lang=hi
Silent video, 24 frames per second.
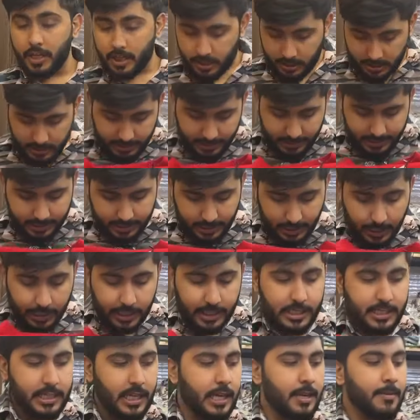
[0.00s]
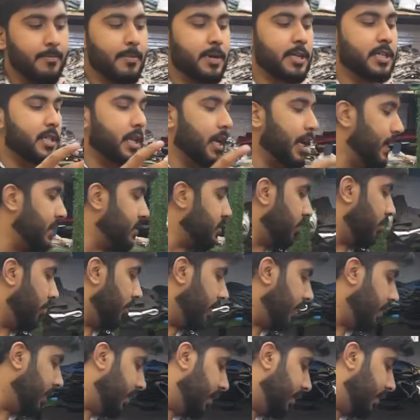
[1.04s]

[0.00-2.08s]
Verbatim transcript: ये सारी की सारी मर्सराइज कॉटन के